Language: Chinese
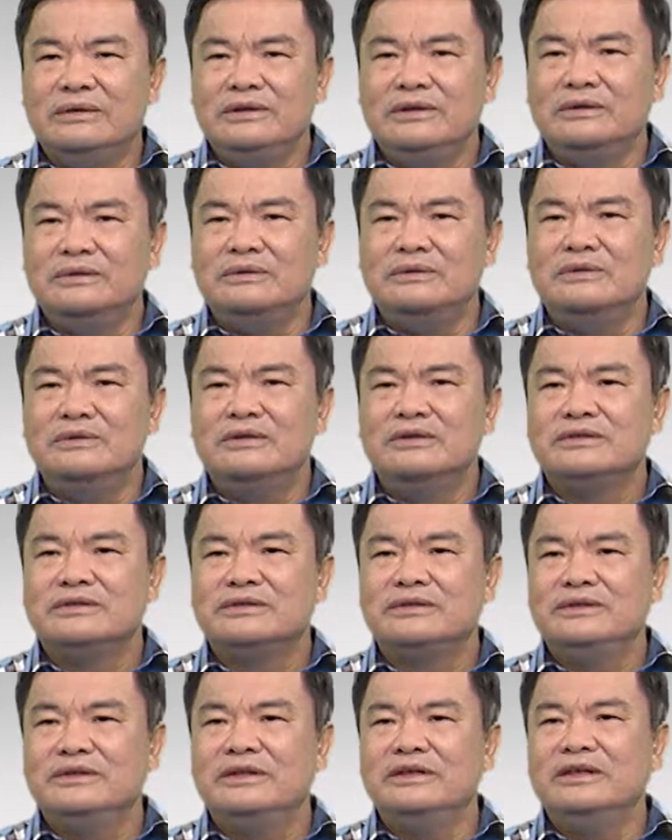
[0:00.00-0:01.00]
度
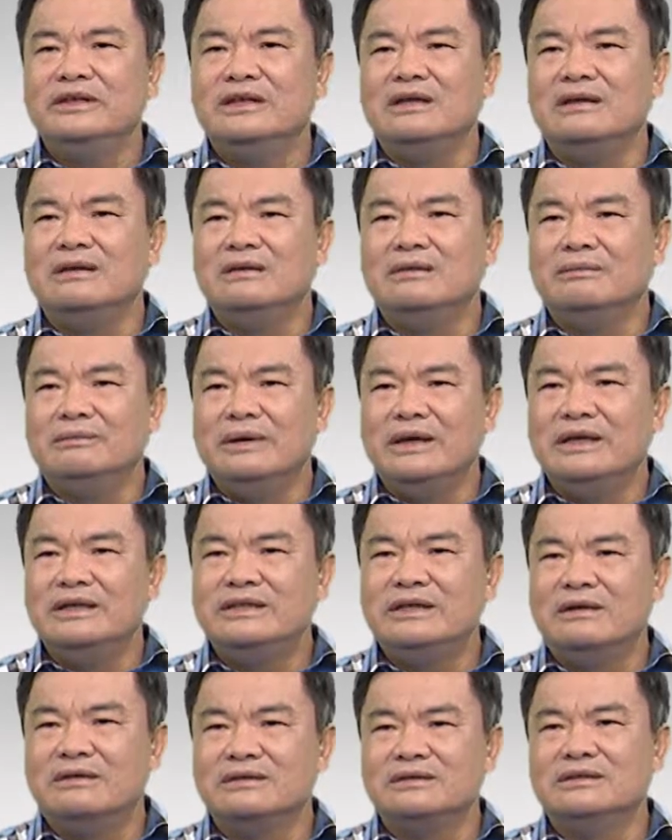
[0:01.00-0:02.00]
需以每
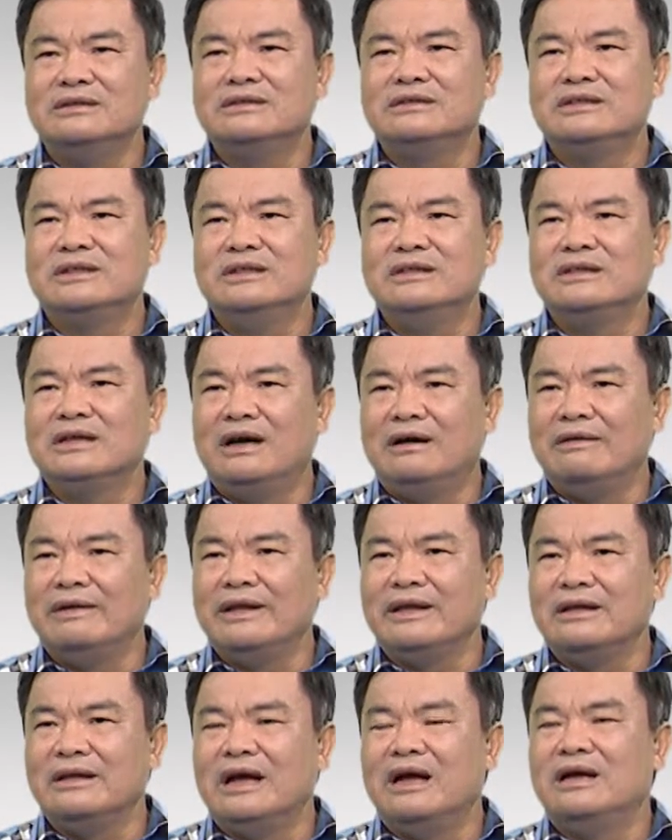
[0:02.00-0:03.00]
小时升高呢
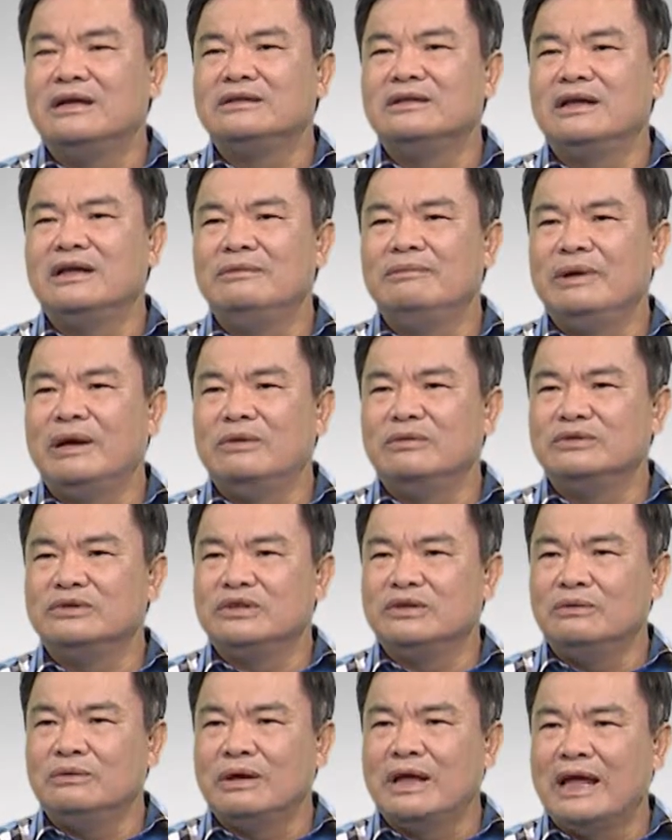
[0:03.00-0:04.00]
啊，像一百五十
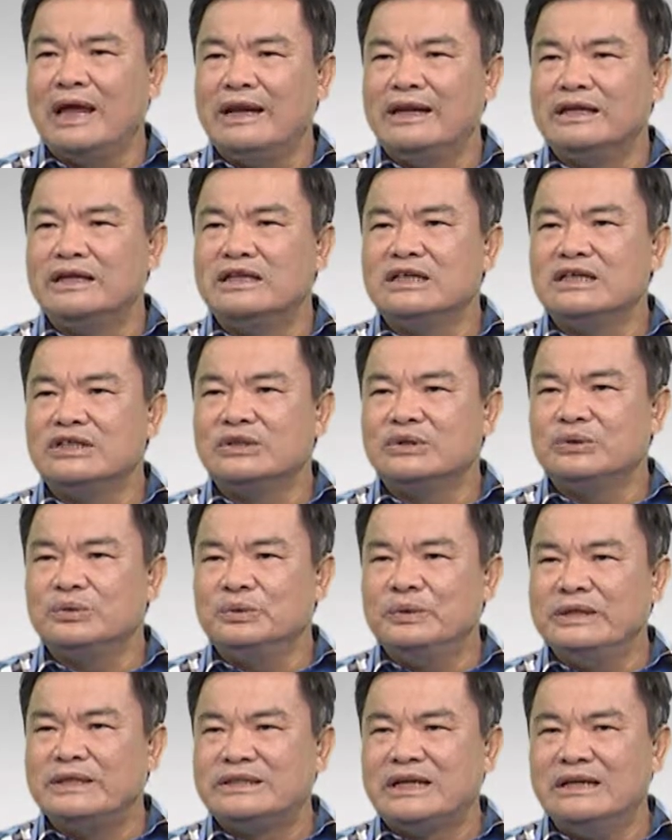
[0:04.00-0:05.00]
度 K 的一个速
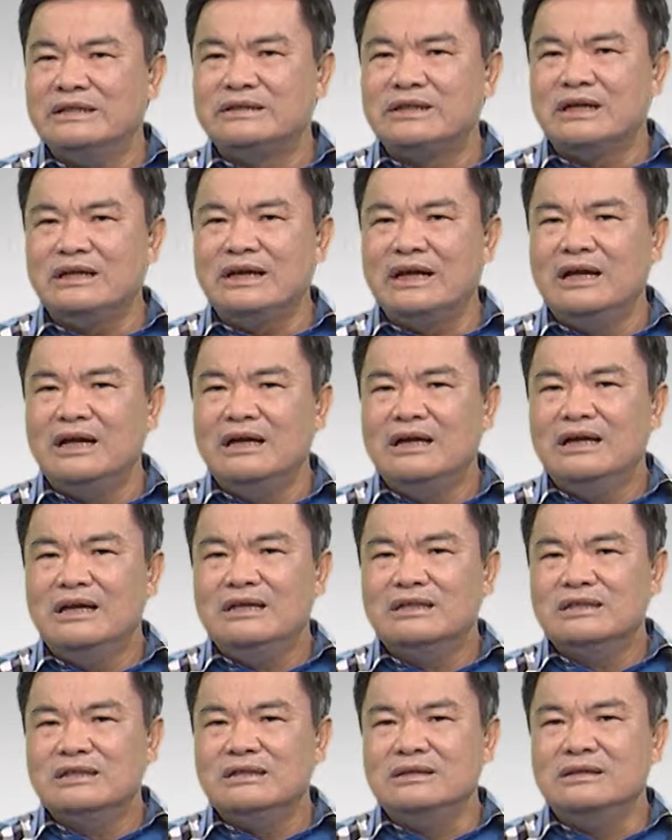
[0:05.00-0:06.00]
率上升呢
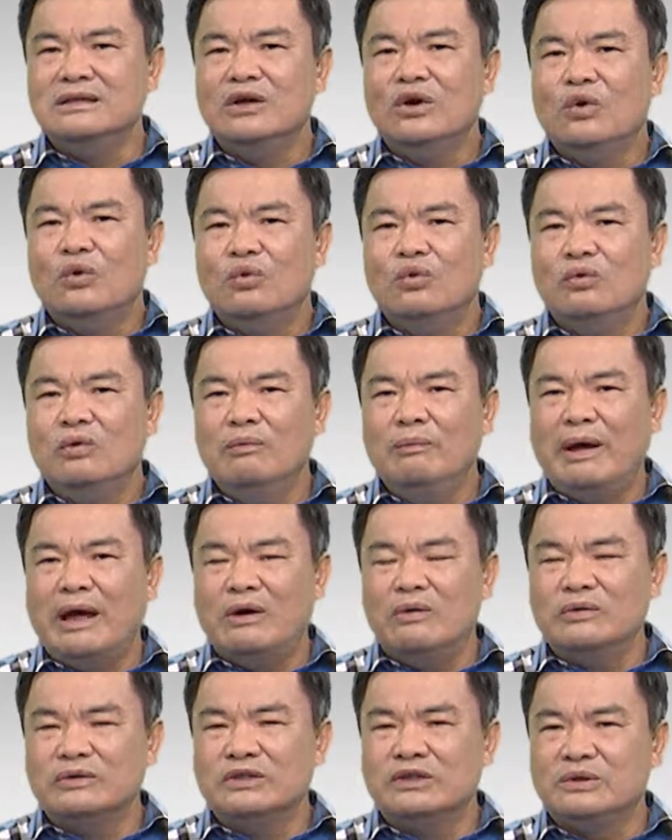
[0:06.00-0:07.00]
至五百
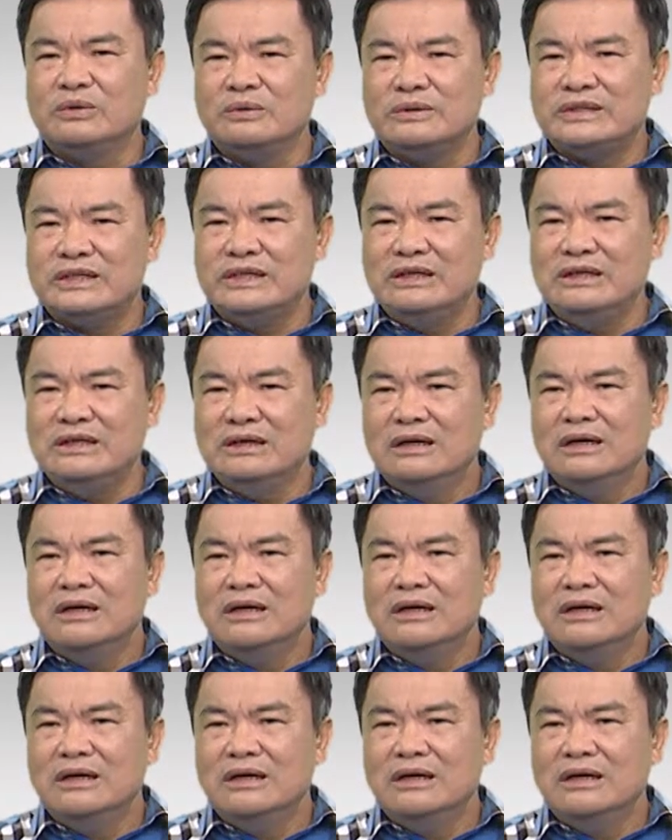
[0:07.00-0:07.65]
五十度 C。